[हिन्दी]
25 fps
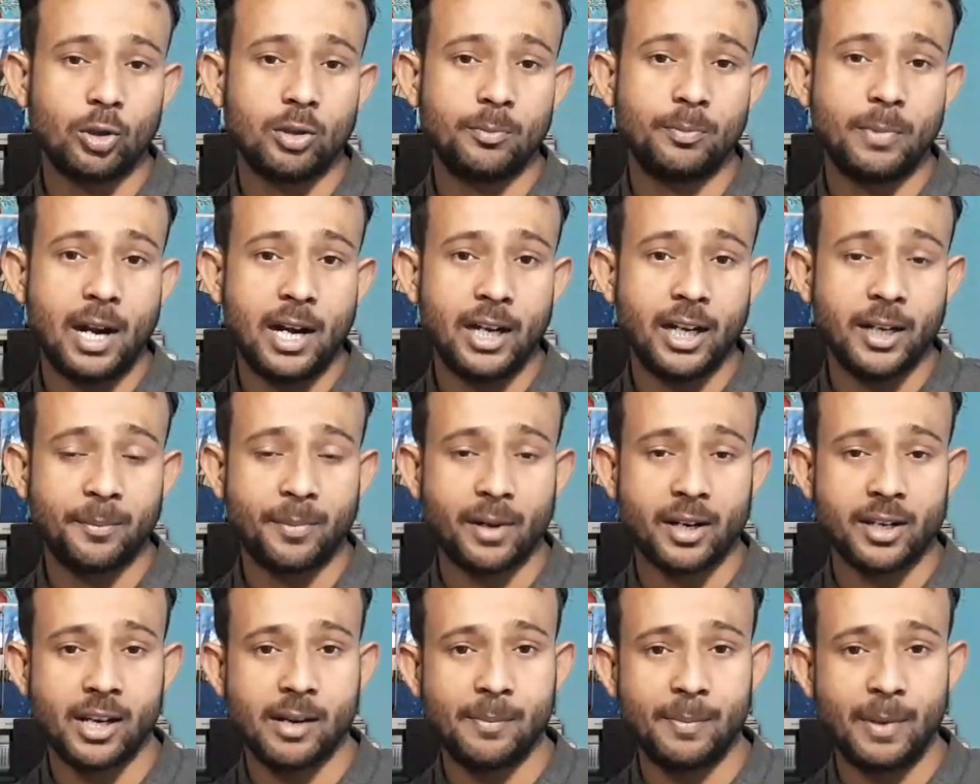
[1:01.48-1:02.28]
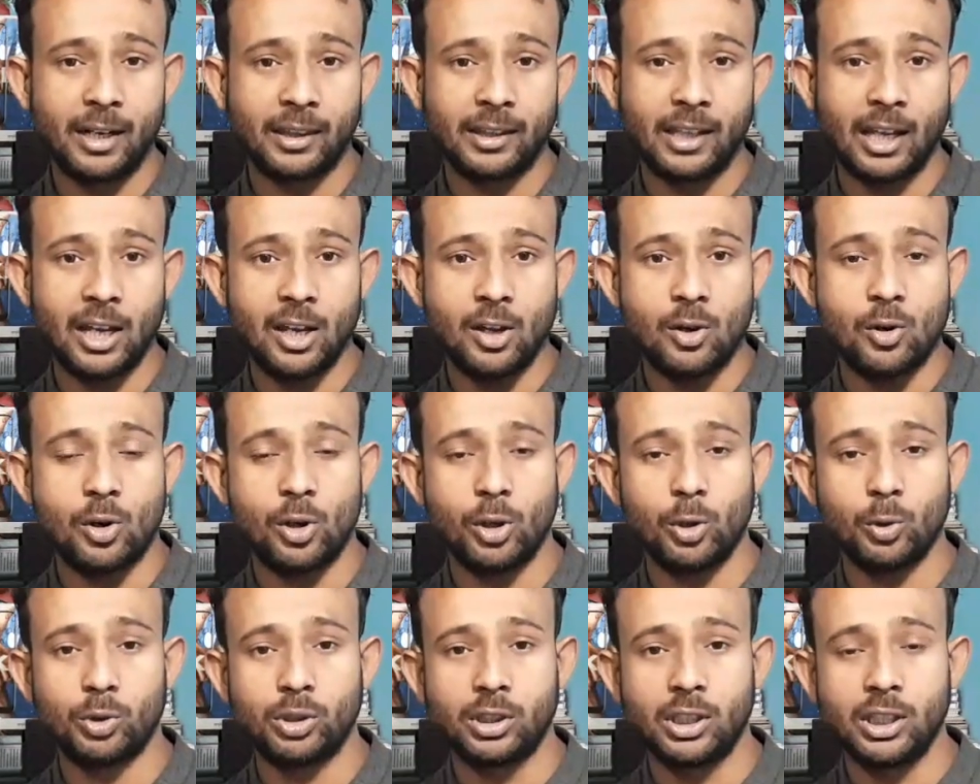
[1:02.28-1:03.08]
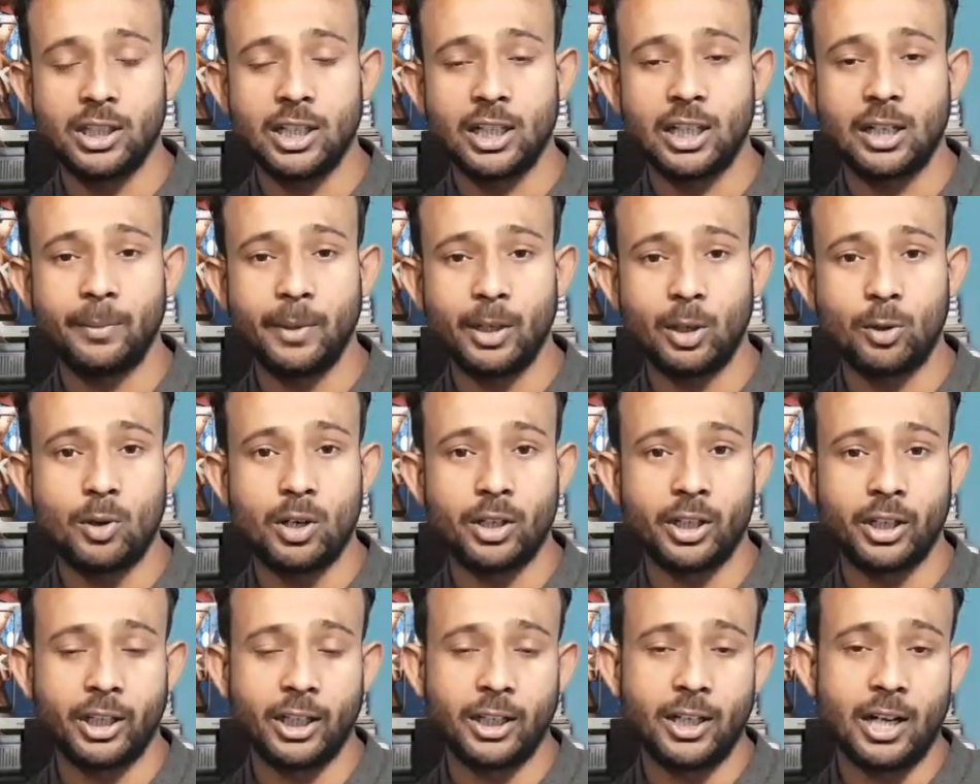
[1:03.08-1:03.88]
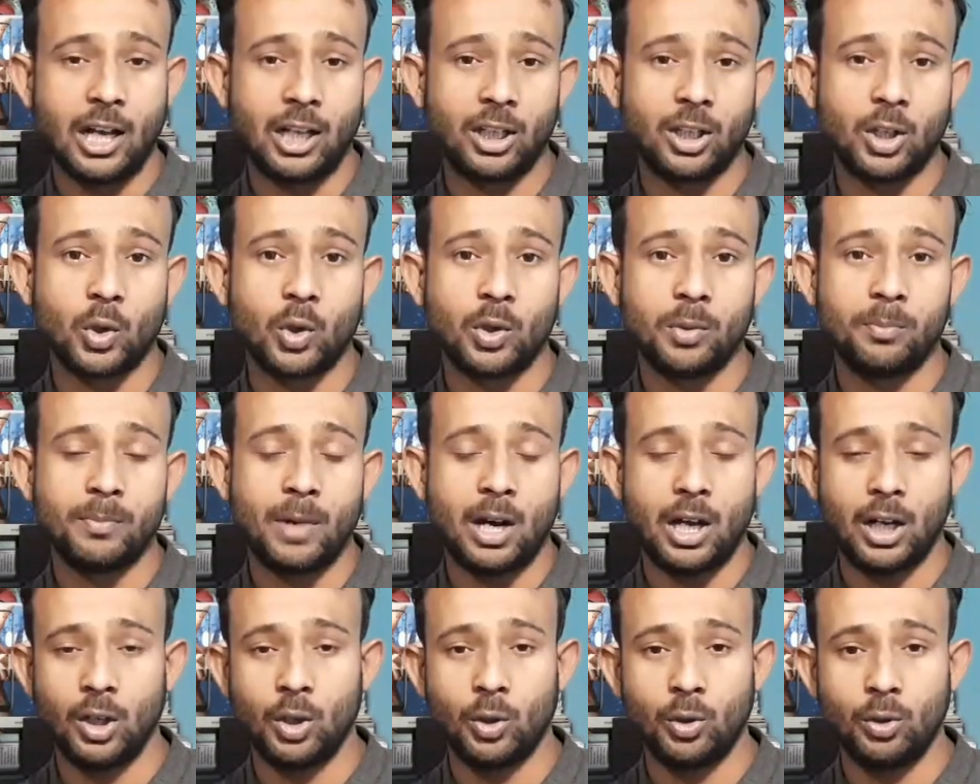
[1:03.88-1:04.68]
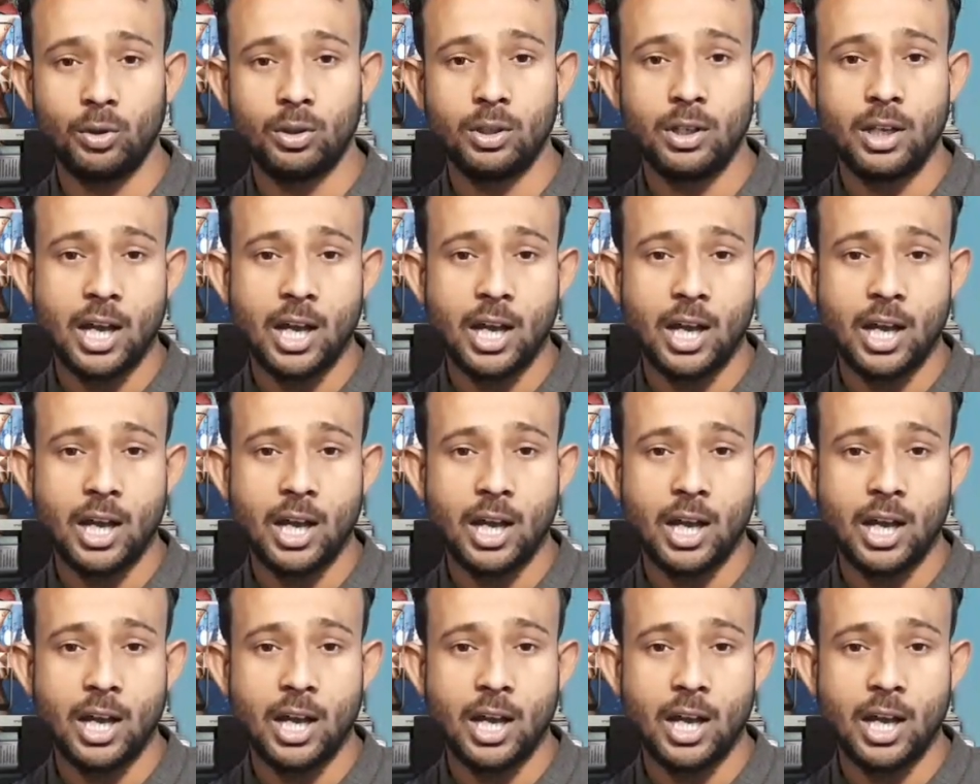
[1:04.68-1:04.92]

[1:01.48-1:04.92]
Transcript: तो बैड इंप्रेशन पड़ते हैं और उसकी जगह पे क्वांटिटी डाल दोगे मान लो